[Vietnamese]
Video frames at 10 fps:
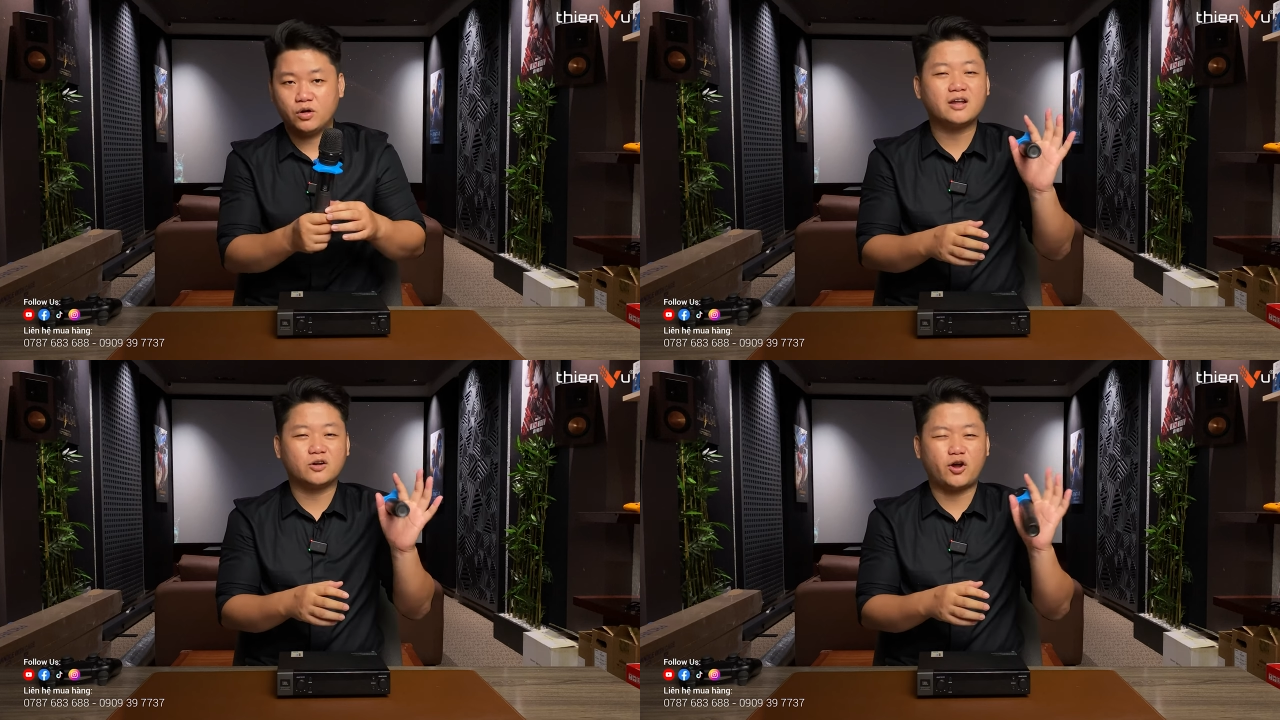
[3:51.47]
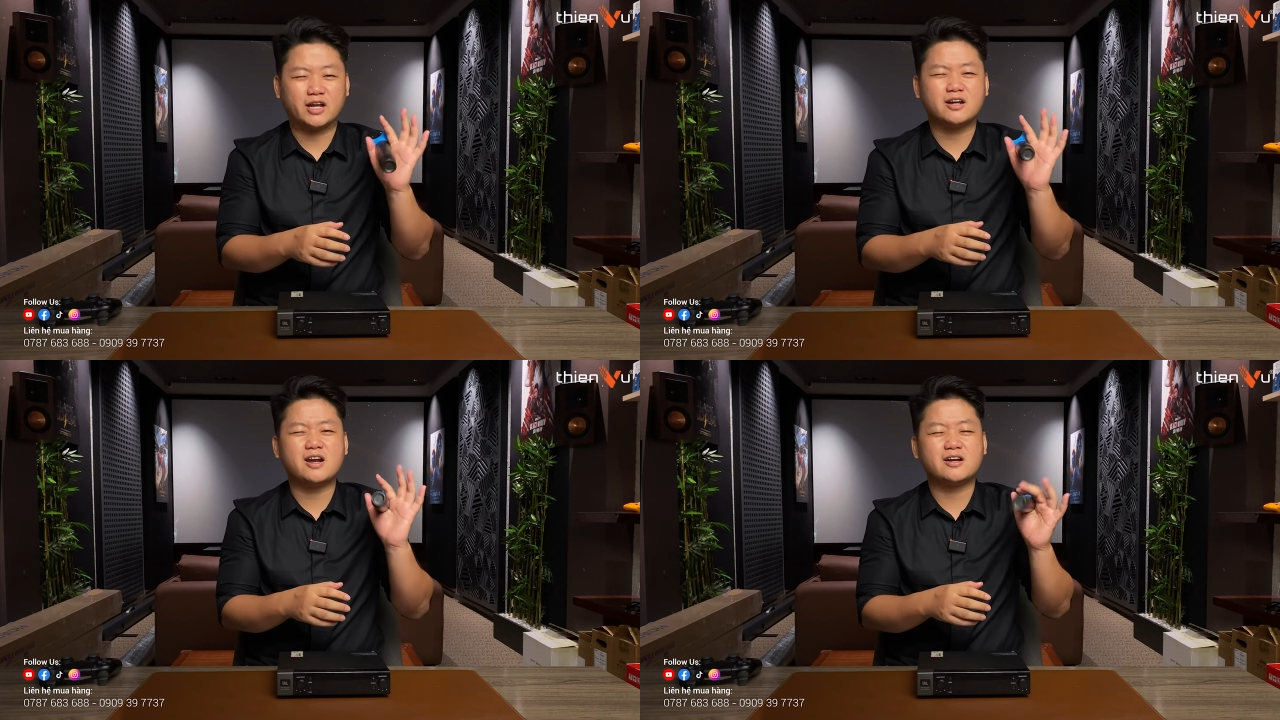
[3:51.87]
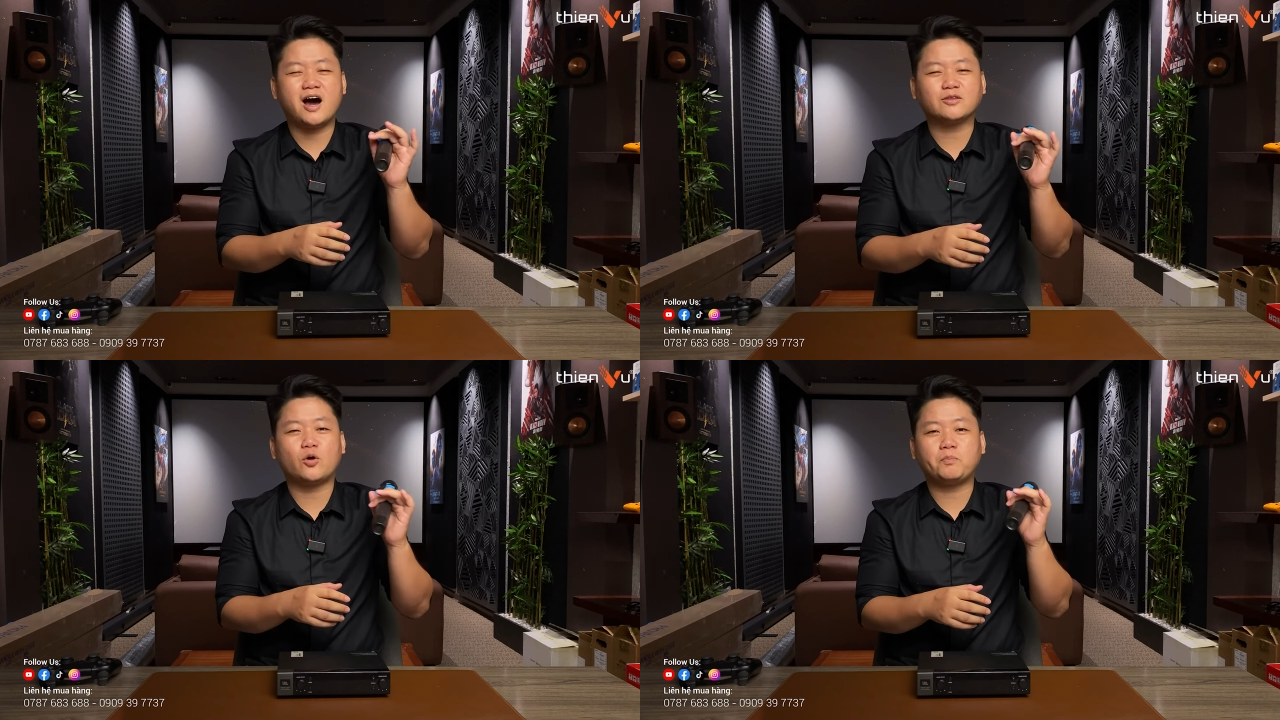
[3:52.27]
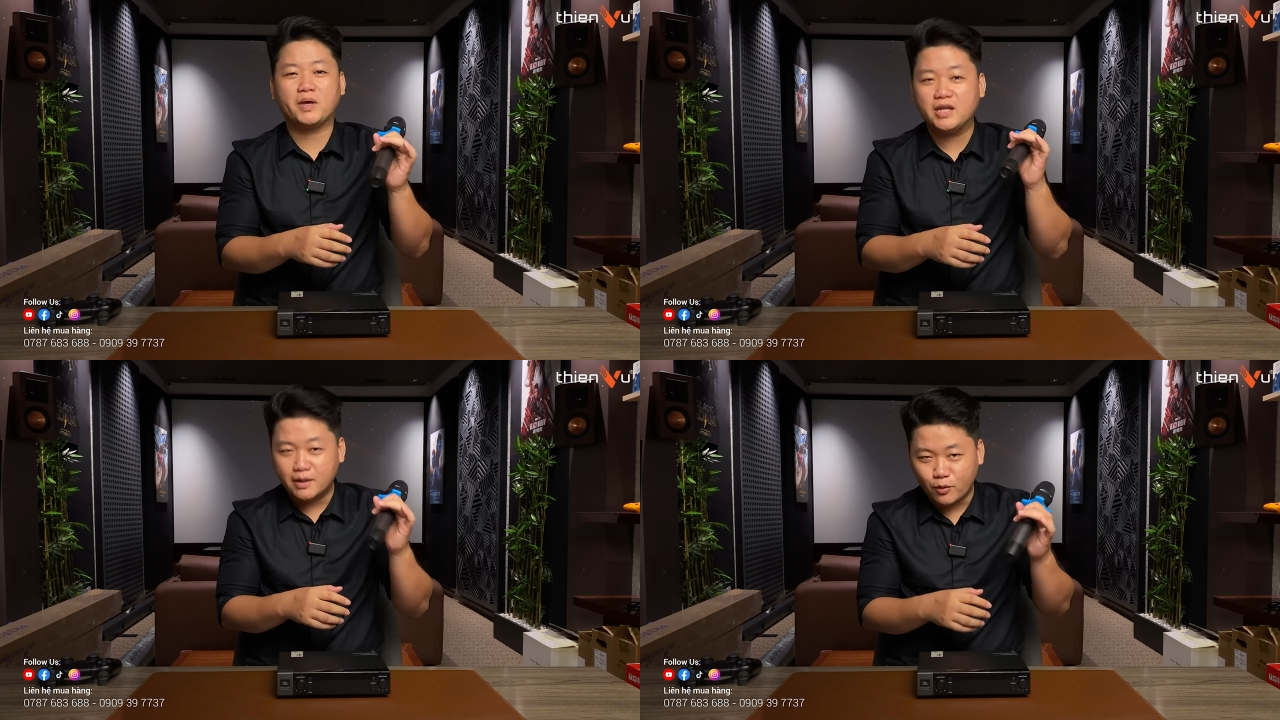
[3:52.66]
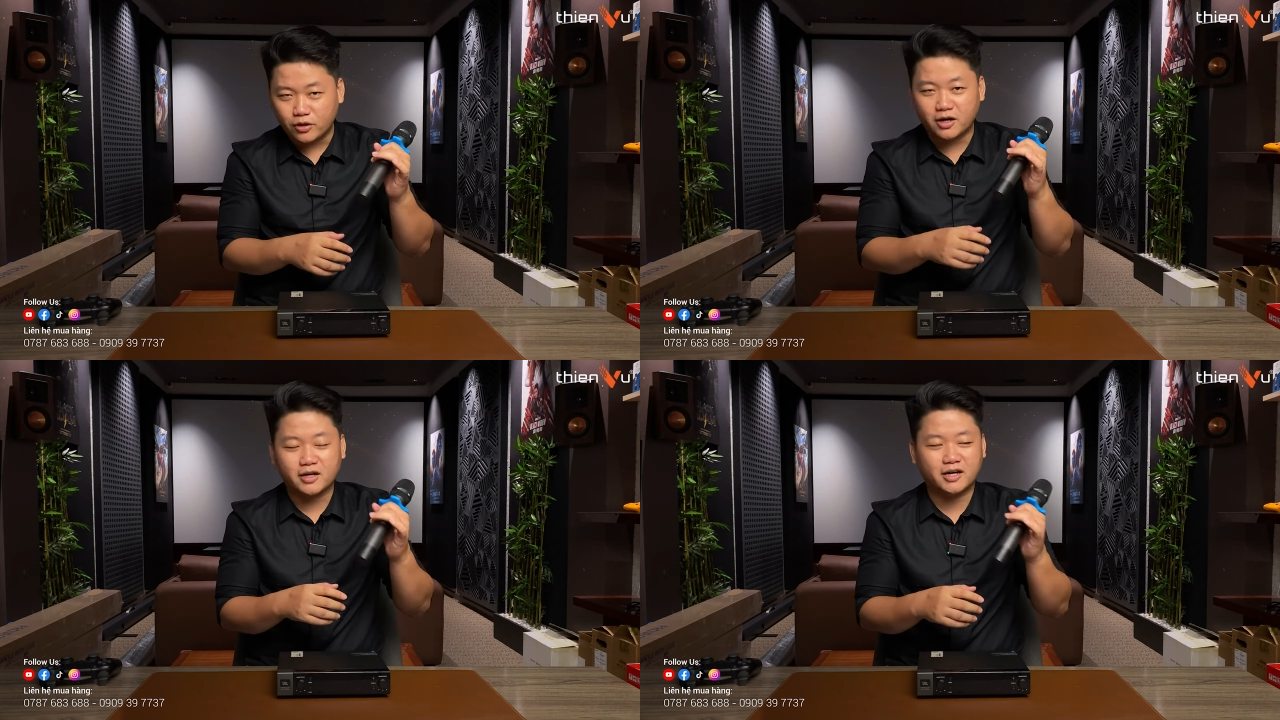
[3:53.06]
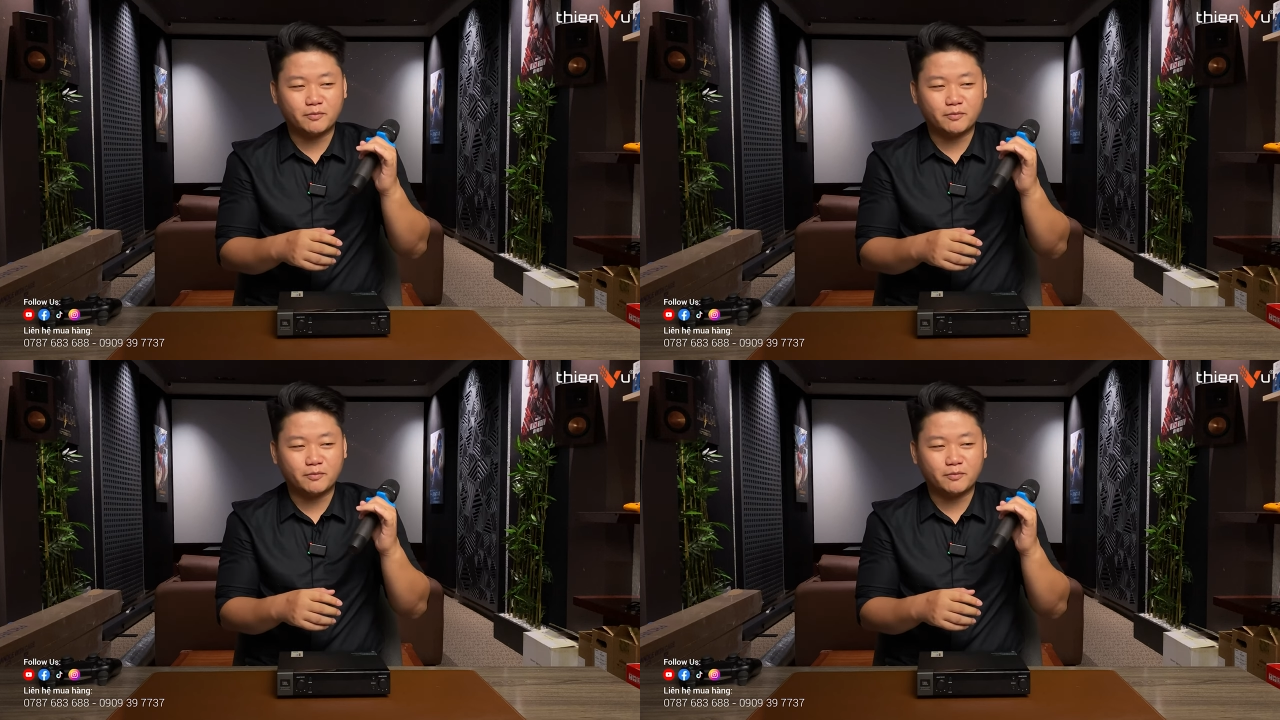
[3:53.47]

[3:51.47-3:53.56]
gọi là đỡ tốn pin đó mọi người.